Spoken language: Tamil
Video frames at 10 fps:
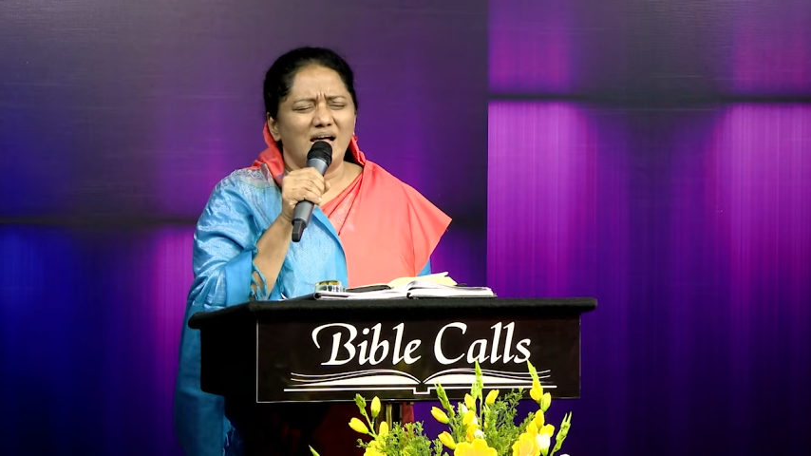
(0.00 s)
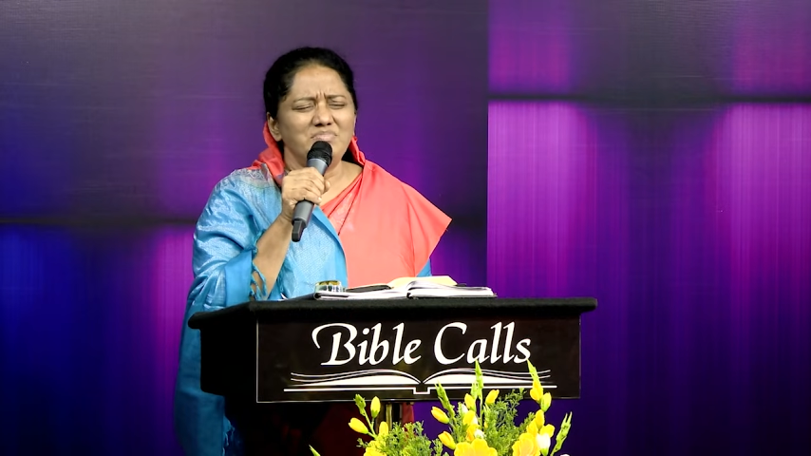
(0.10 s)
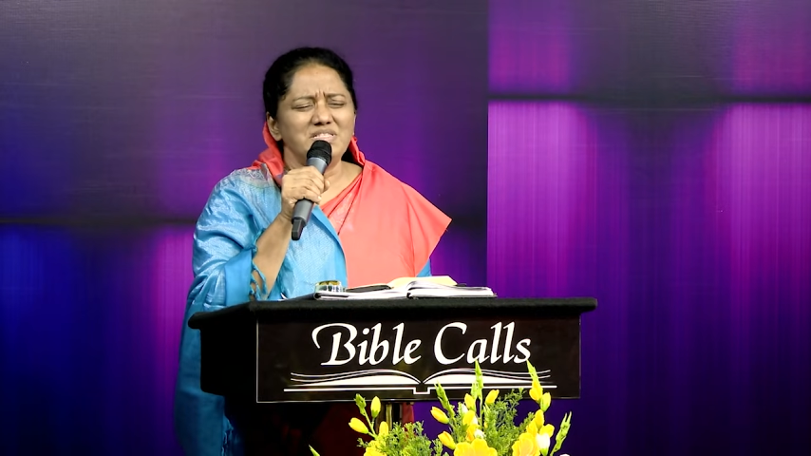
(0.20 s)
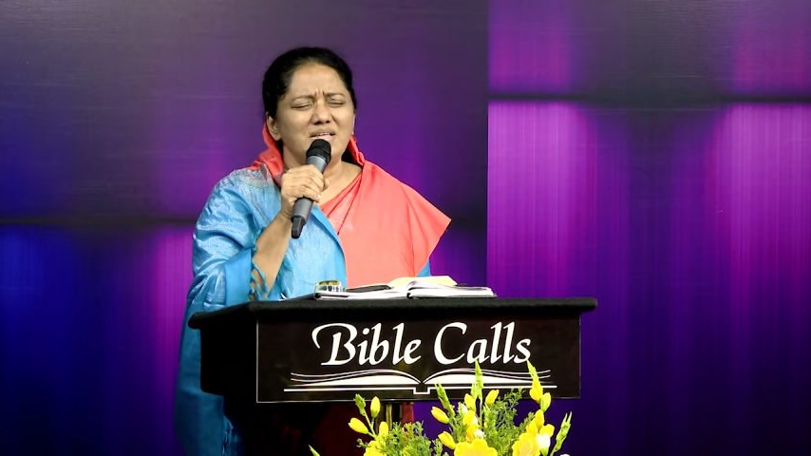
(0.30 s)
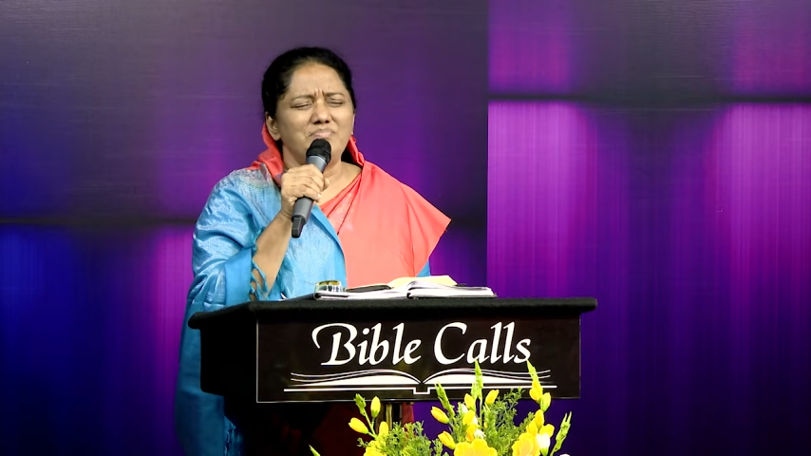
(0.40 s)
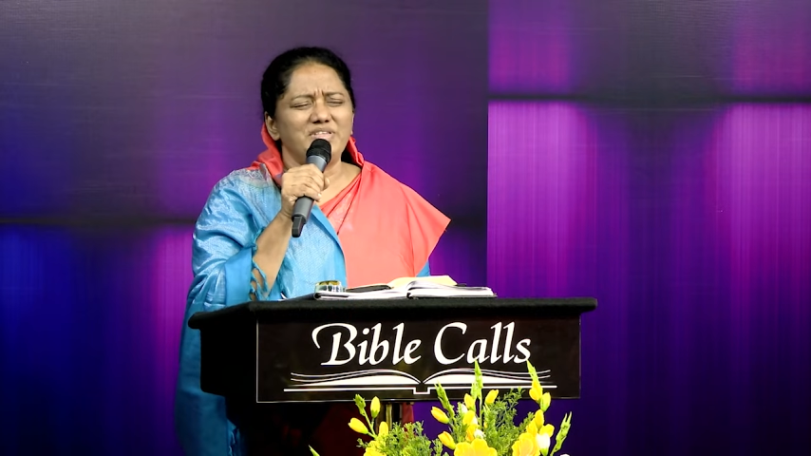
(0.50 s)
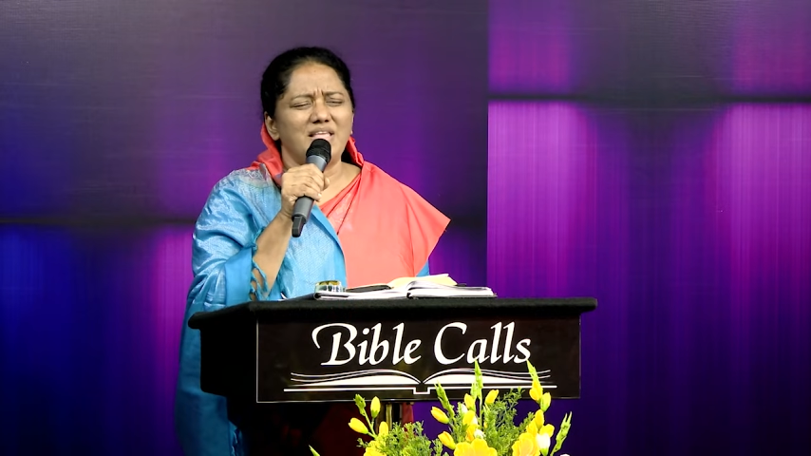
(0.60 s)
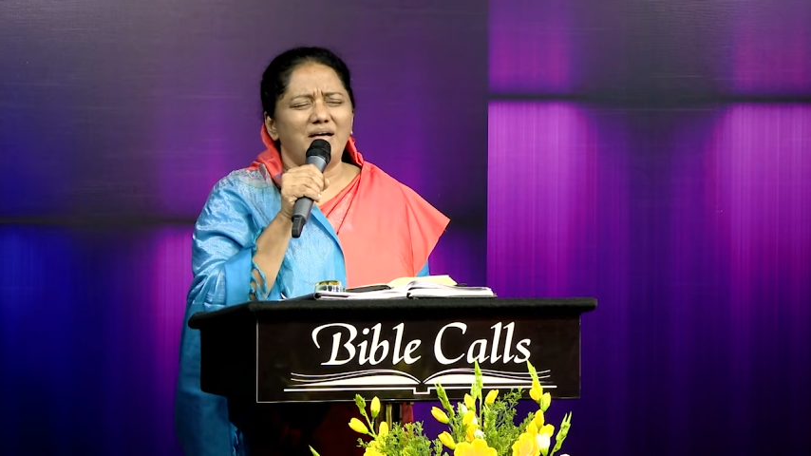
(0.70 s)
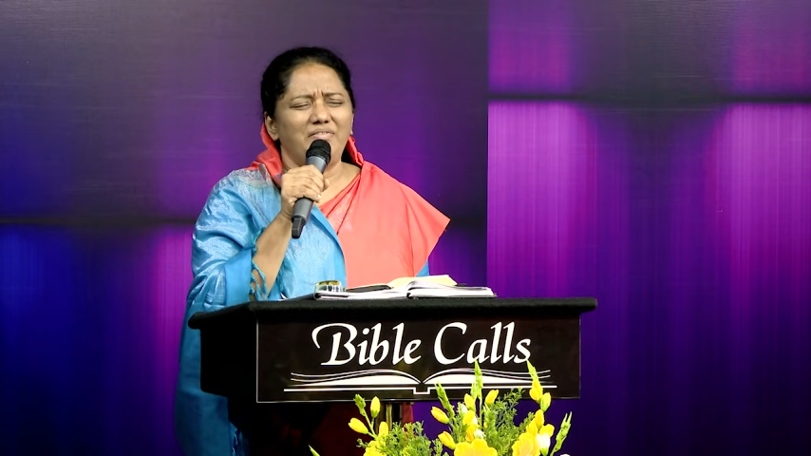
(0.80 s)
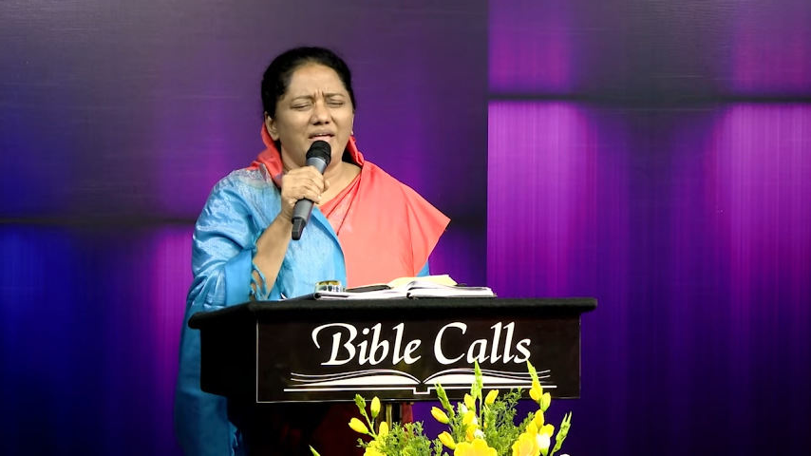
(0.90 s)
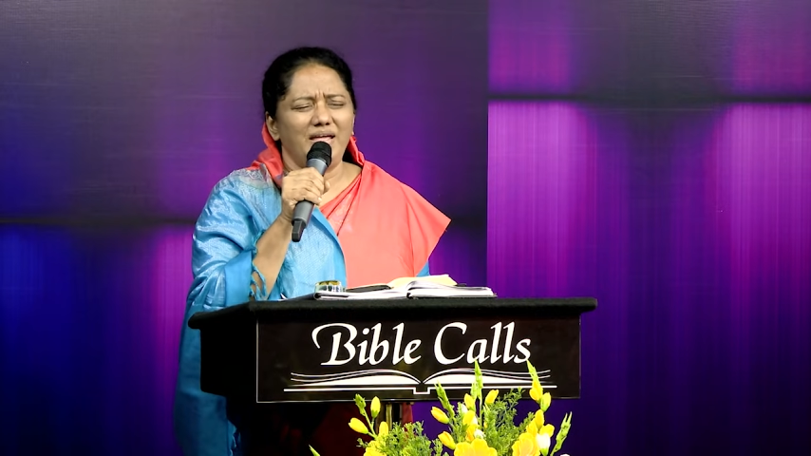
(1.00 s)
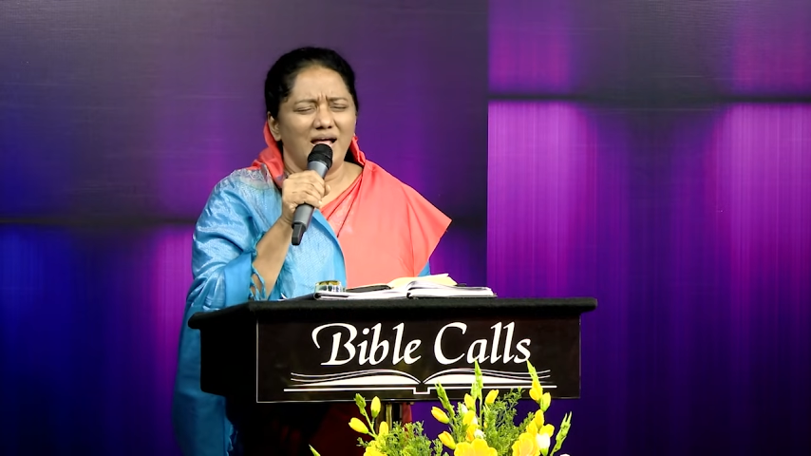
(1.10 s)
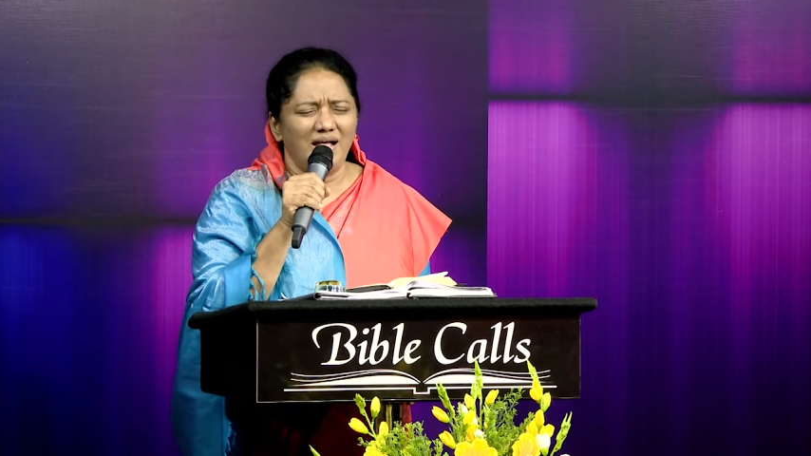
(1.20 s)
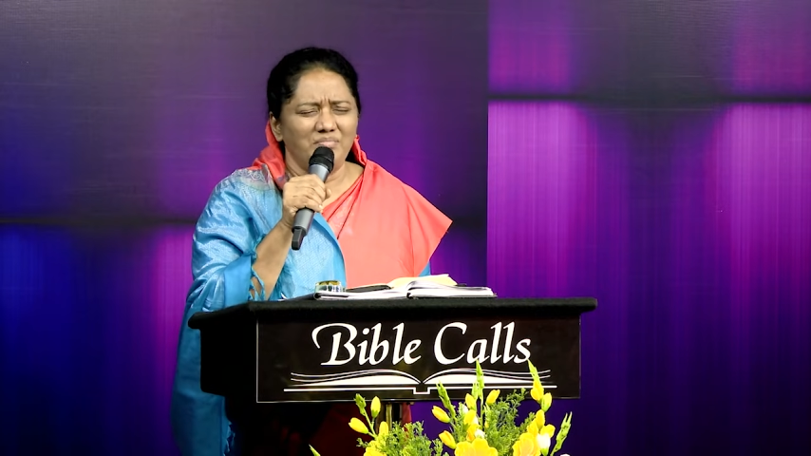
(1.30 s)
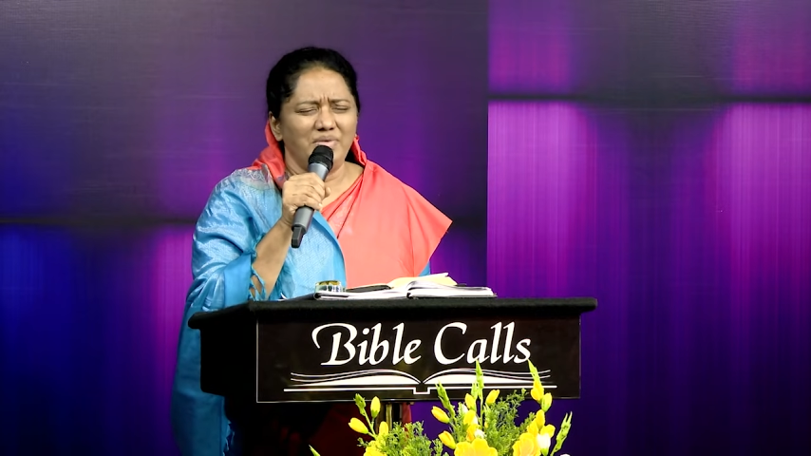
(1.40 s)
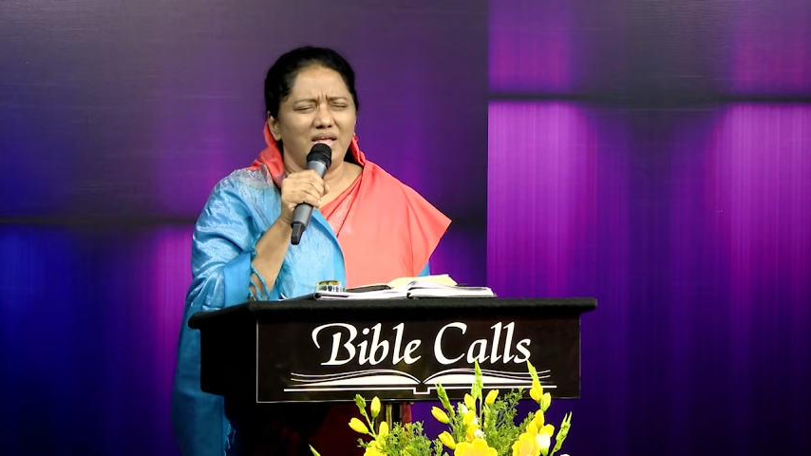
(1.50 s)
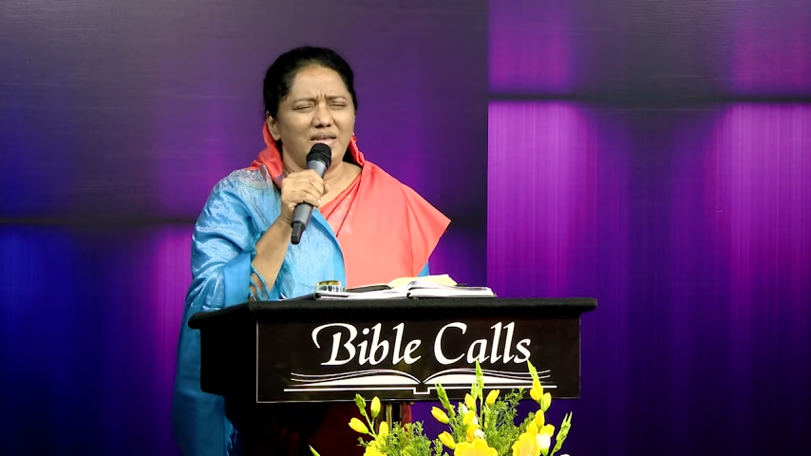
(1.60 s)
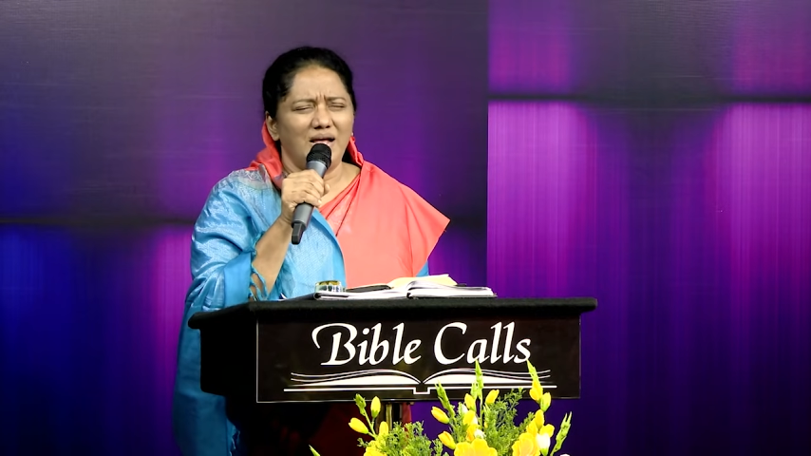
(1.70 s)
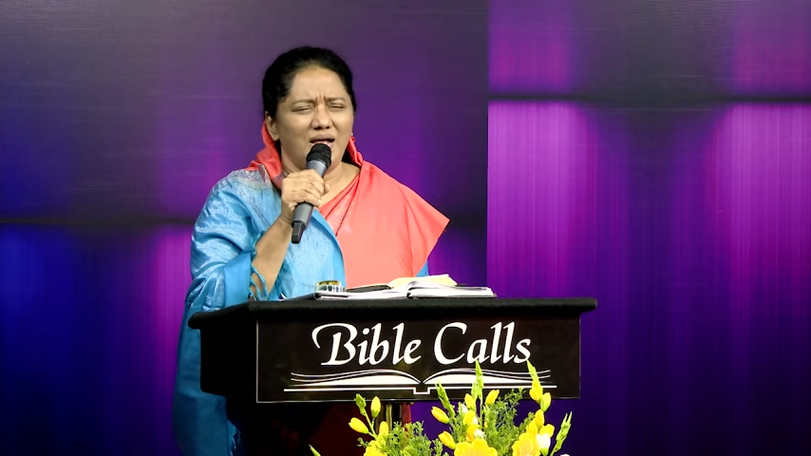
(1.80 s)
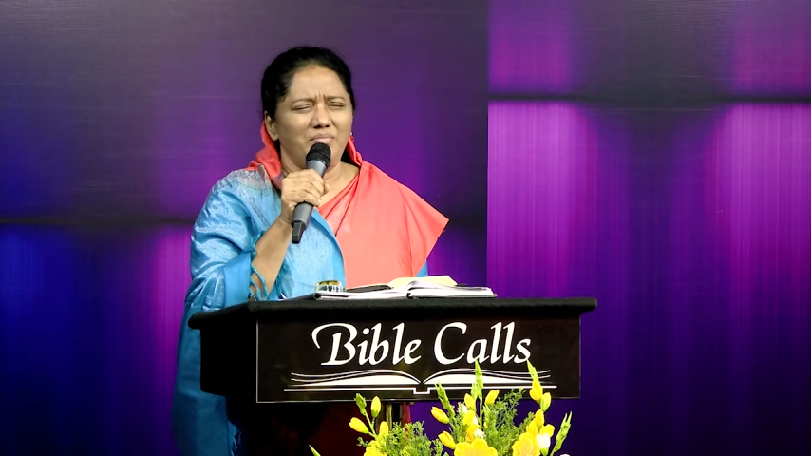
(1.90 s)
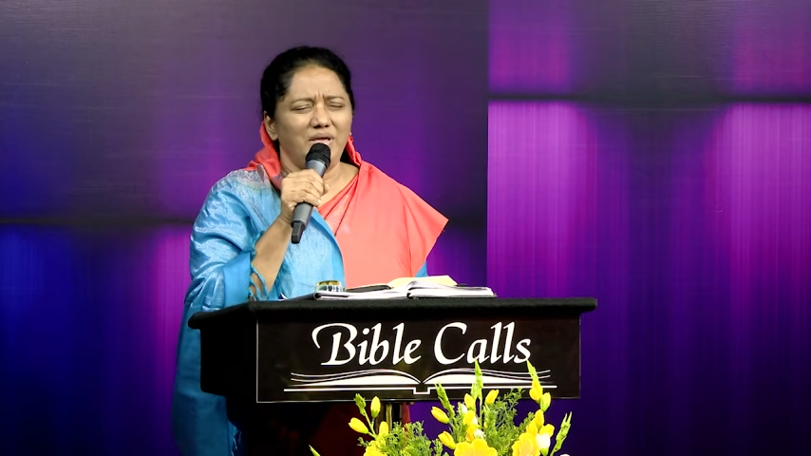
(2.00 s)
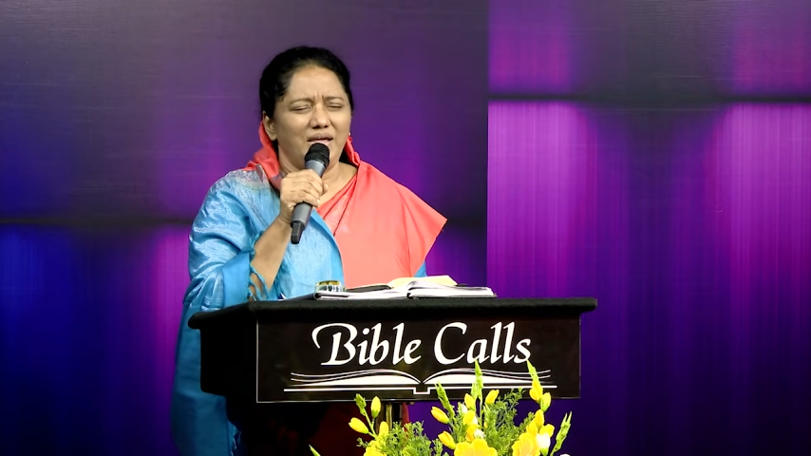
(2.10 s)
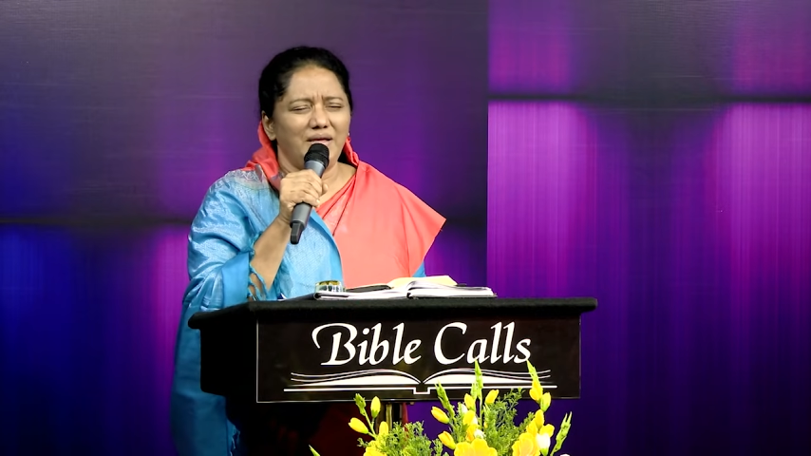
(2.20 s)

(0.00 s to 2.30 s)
நாமத்தில் பிதாவே ஆமேன் ஆம்